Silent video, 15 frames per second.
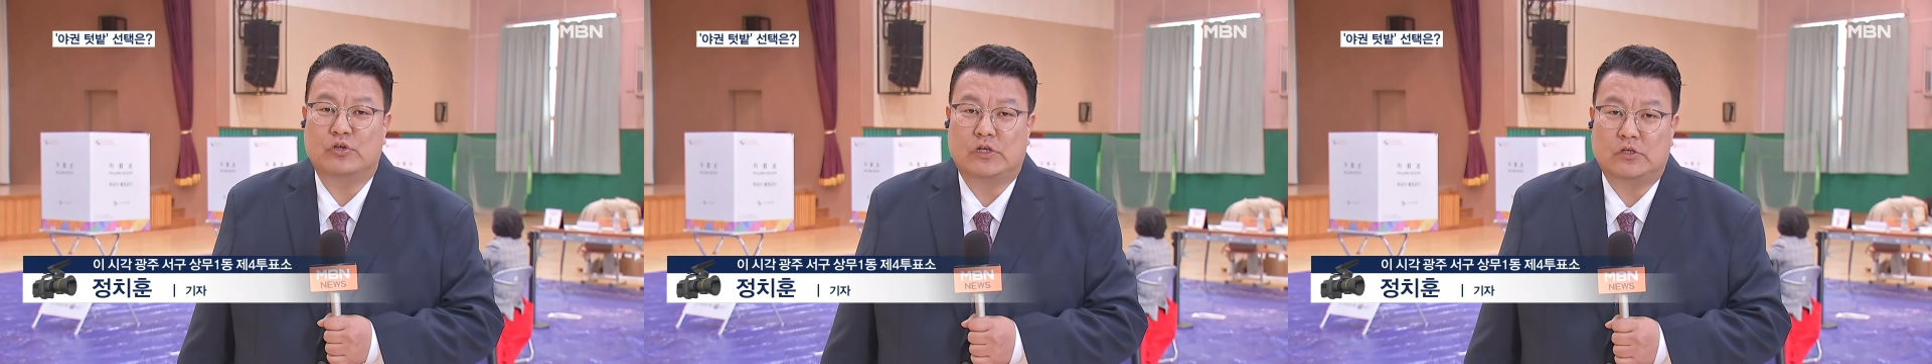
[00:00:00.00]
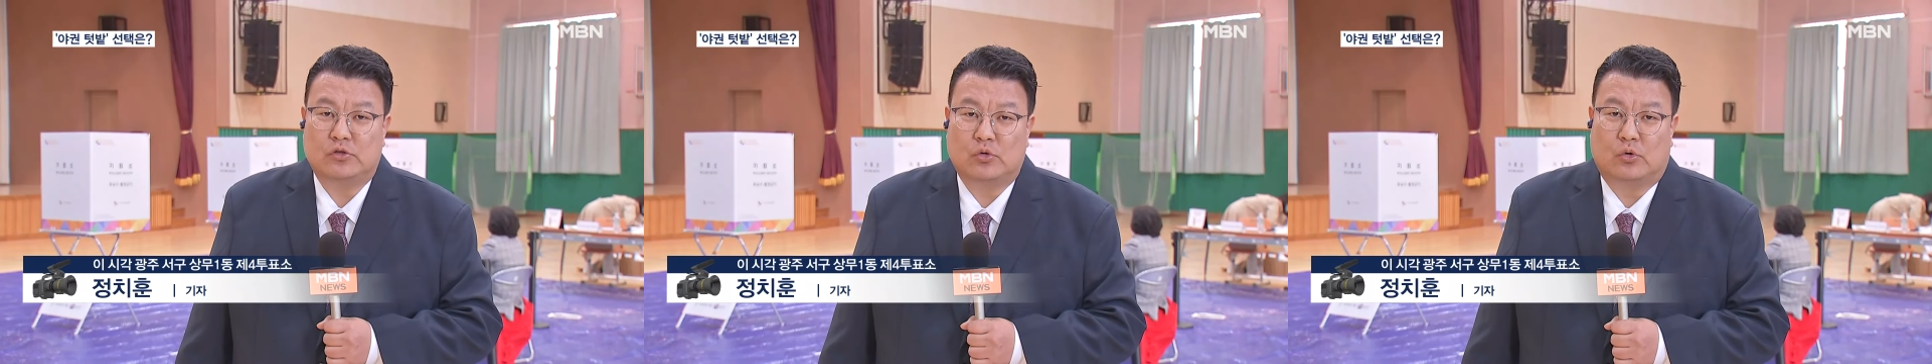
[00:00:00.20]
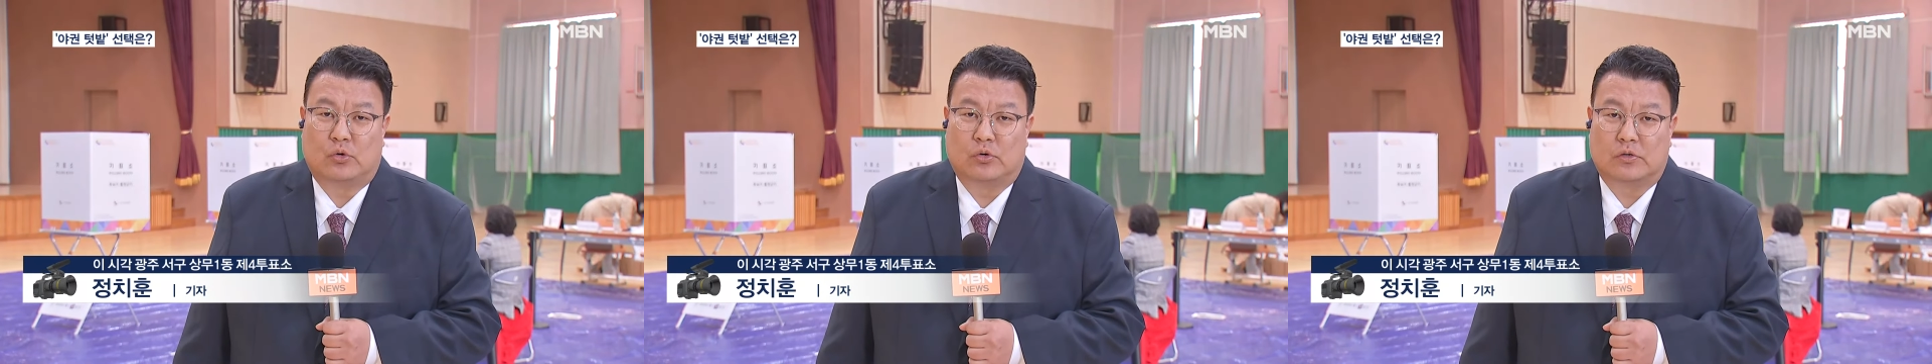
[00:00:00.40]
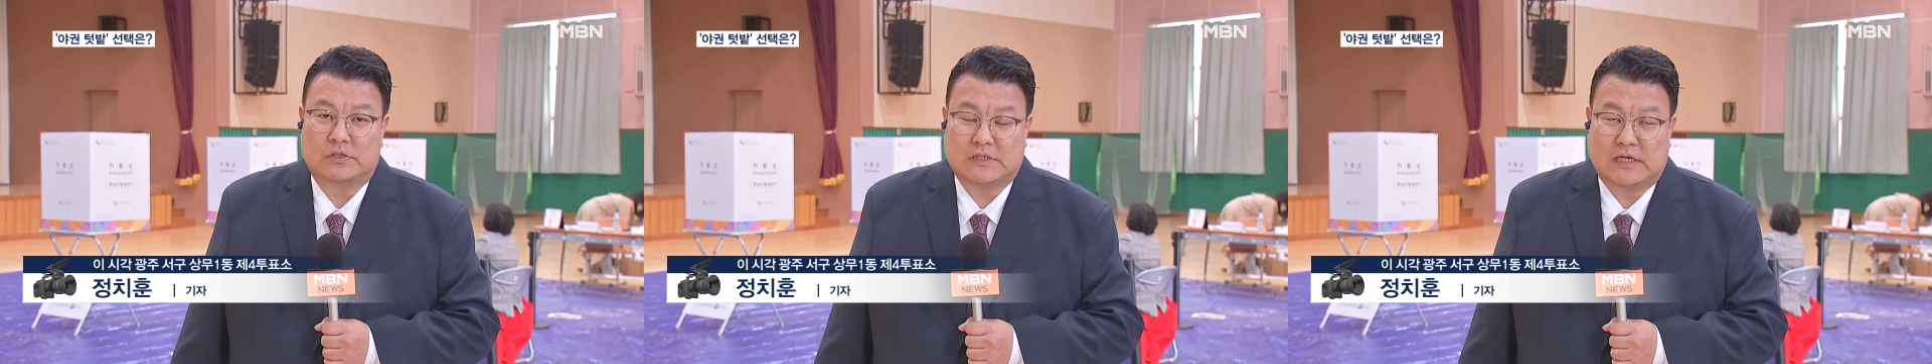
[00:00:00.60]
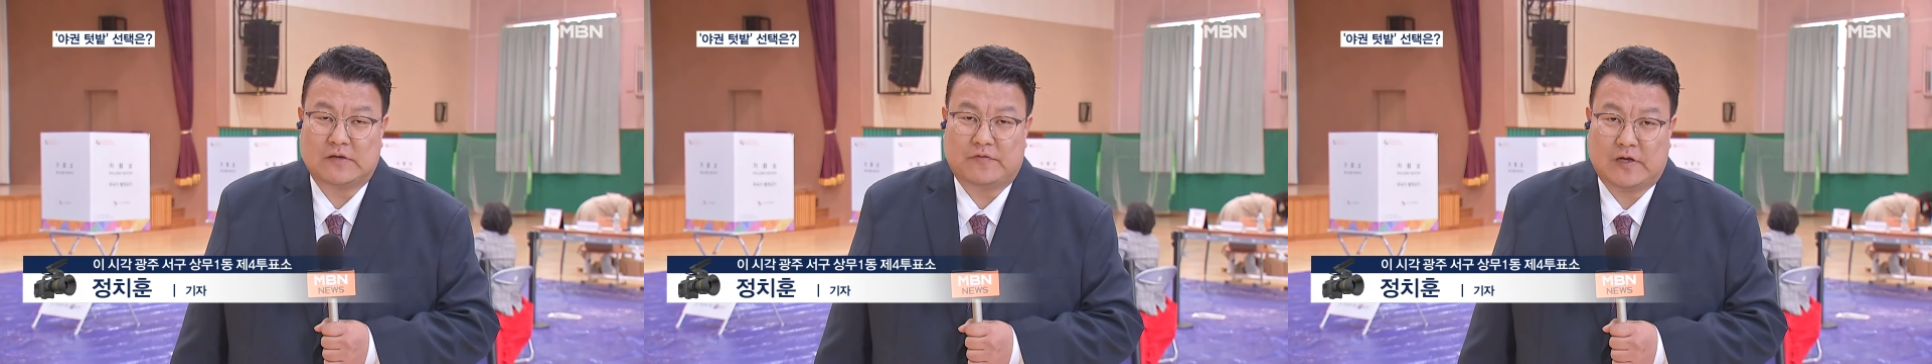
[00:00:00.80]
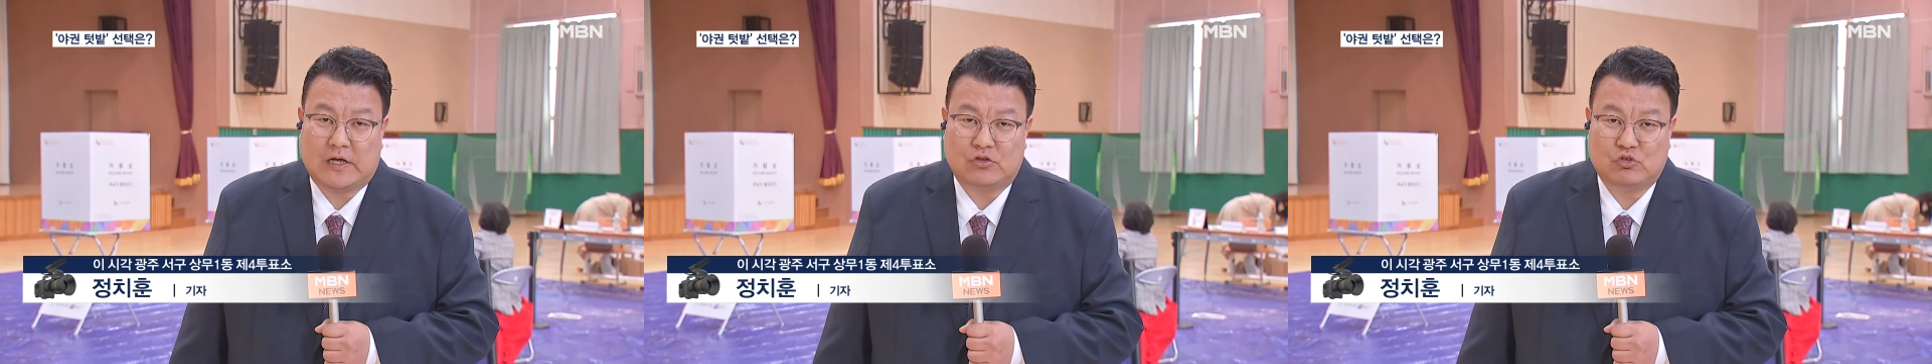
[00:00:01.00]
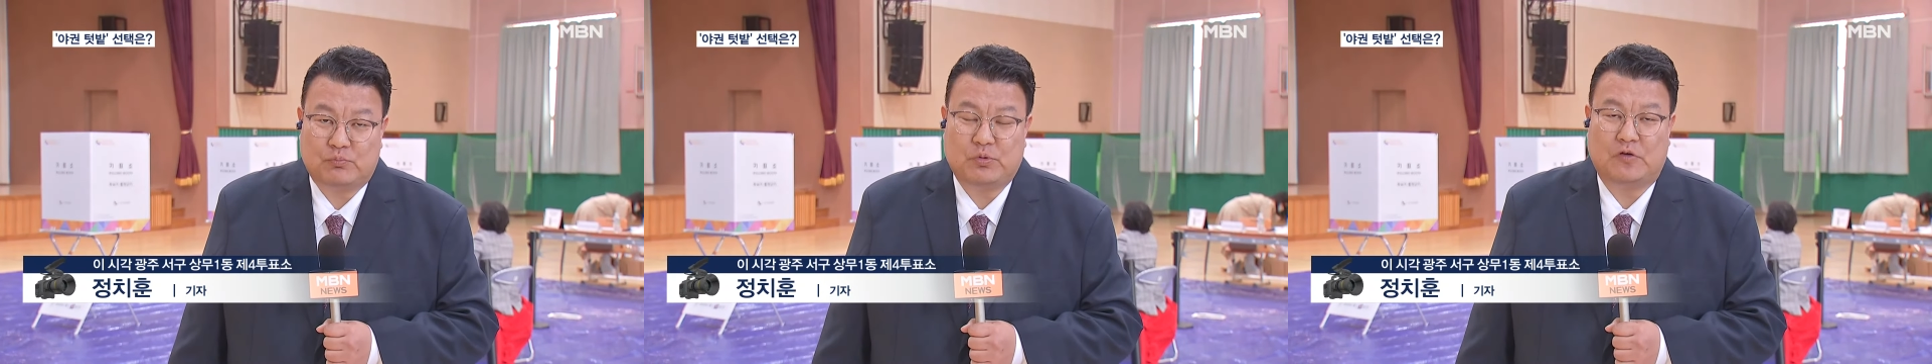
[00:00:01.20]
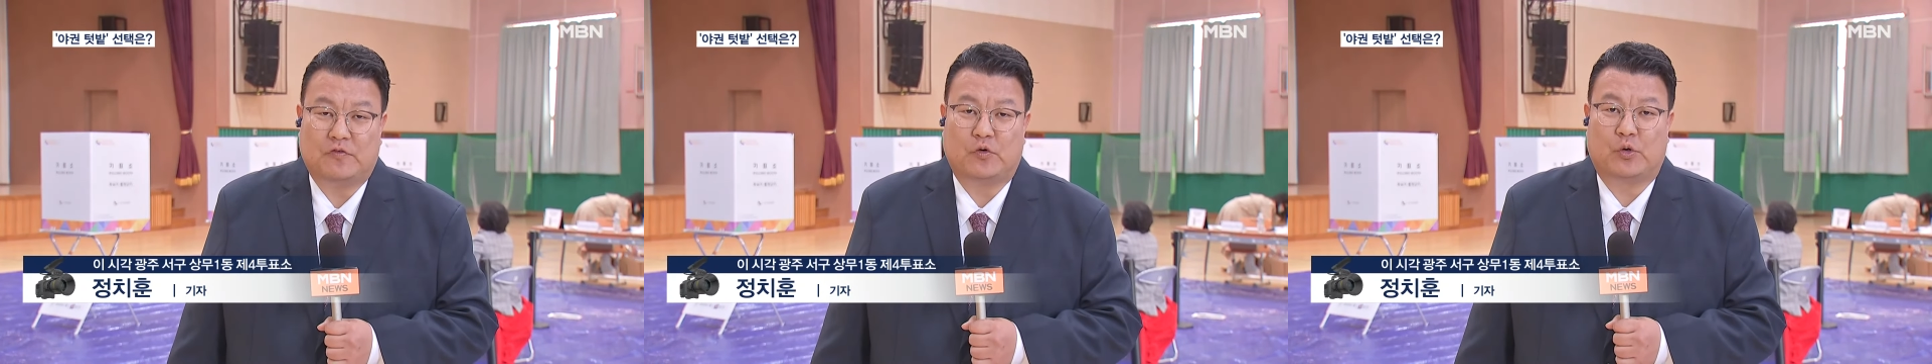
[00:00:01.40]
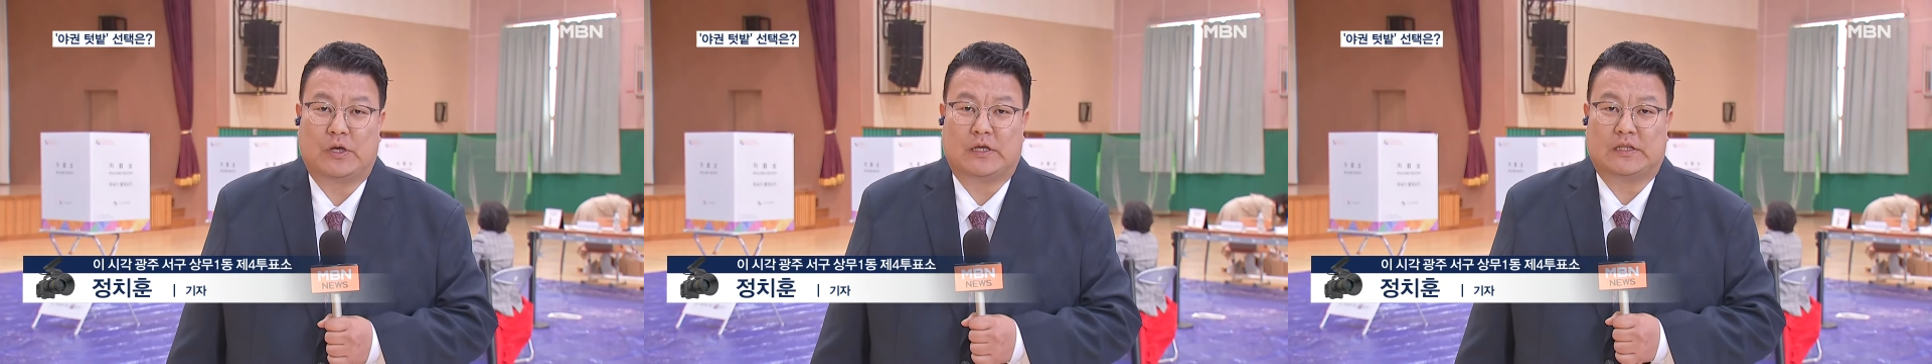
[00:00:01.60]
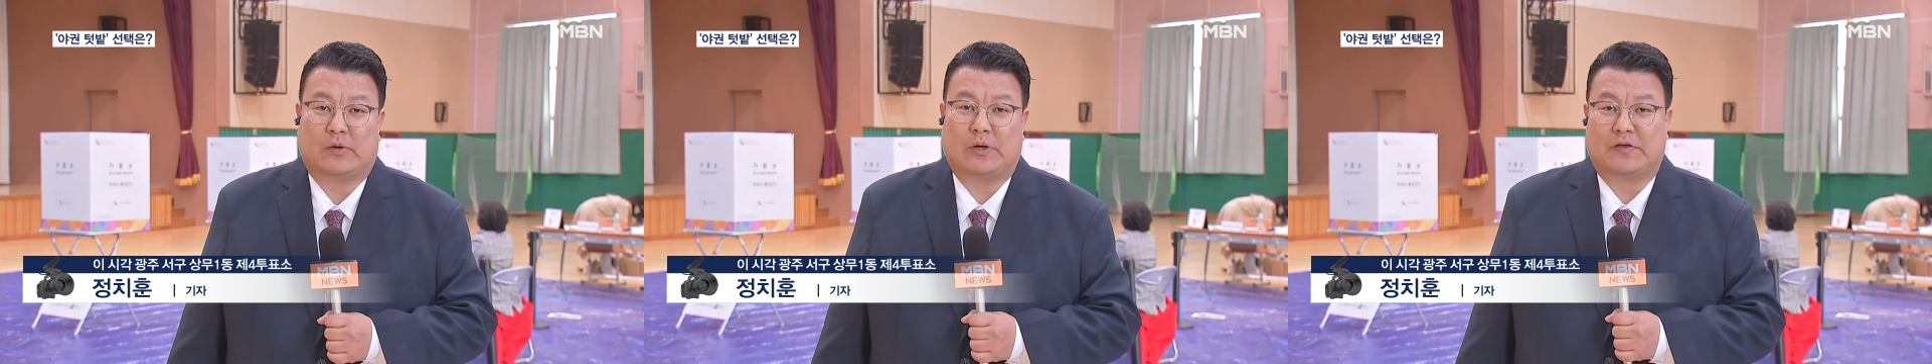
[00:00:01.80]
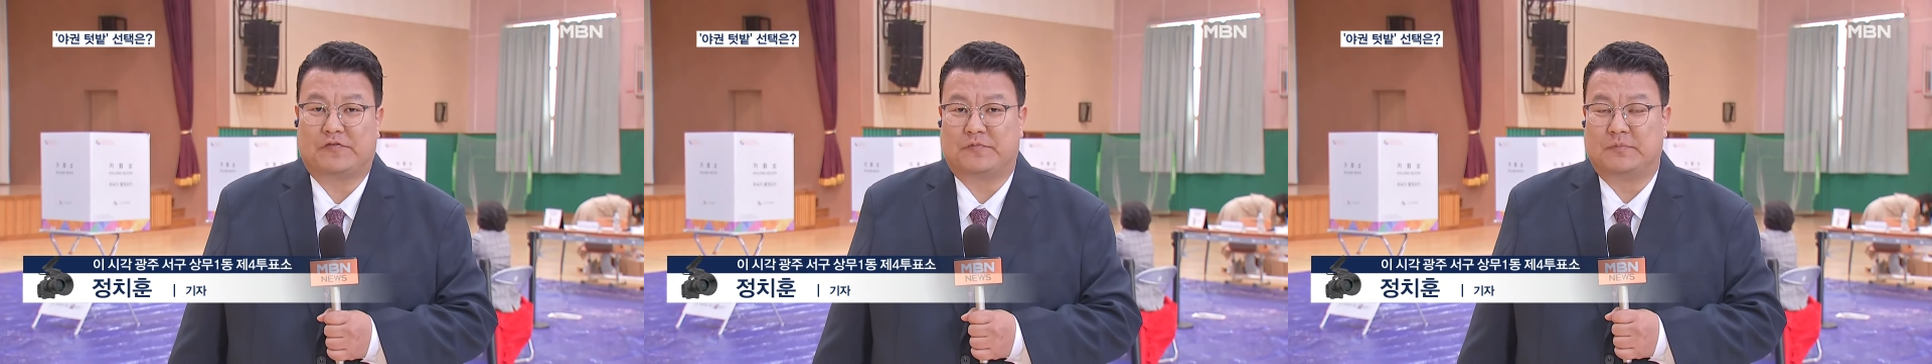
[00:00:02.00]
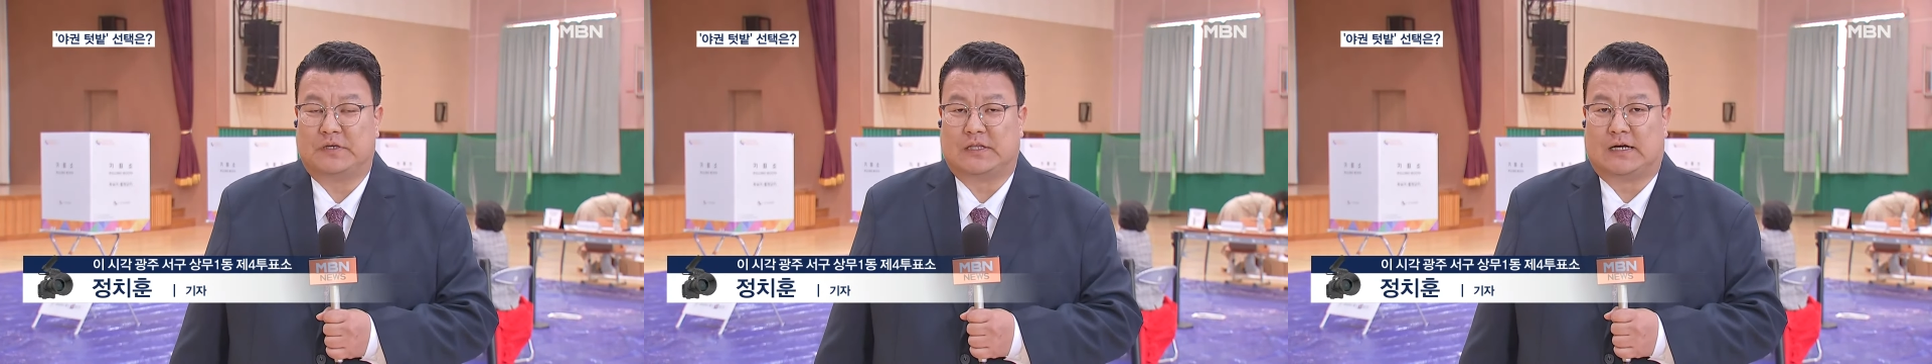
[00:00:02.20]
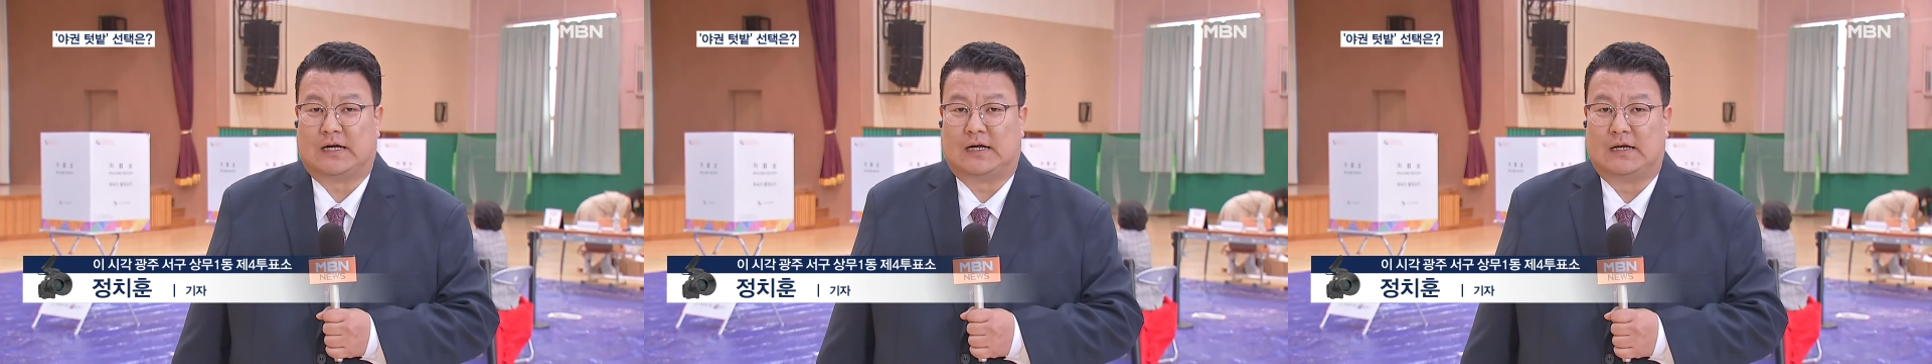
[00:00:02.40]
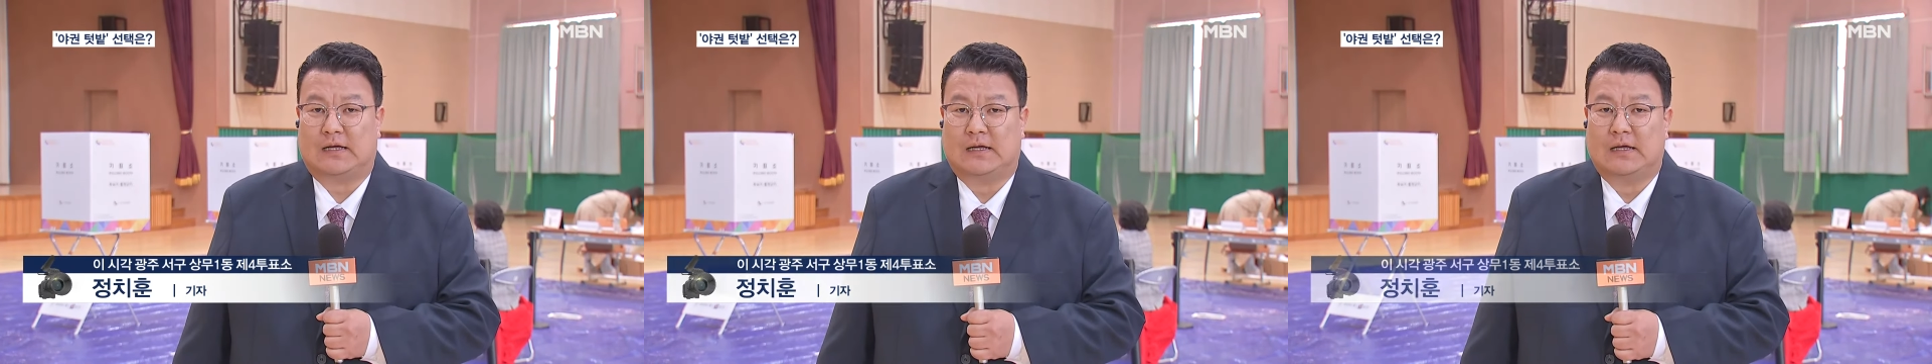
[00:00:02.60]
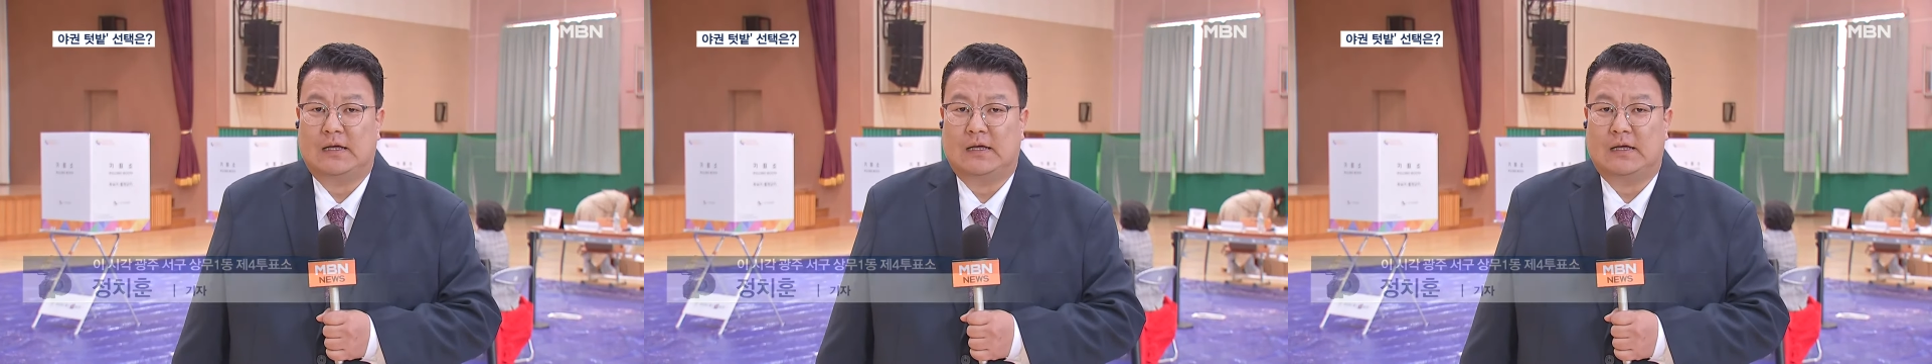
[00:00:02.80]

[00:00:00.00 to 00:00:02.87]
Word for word: 1동 제4투표소에 나와 있습니다.